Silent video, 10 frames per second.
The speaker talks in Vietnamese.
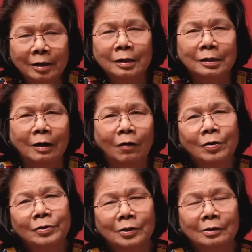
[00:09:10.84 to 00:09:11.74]
khi
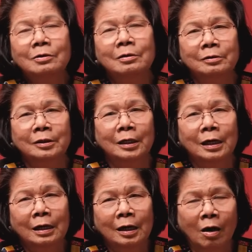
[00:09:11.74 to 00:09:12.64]
có những người
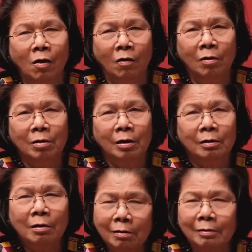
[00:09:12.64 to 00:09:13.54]
họ
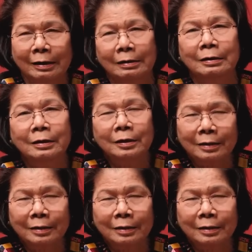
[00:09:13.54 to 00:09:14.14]
rất là kỹ